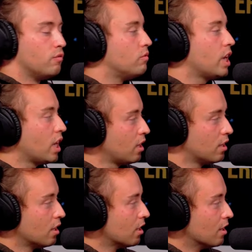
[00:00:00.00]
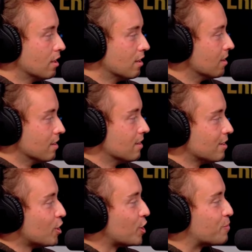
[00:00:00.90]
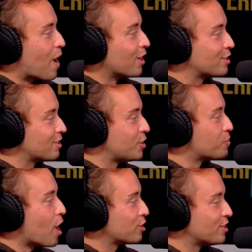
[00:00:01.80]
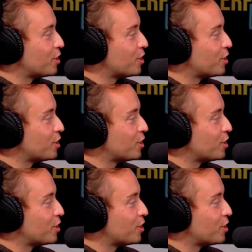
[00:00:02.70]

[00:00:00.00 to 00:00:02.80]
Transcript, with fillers: nee, ich mach's, ich mach's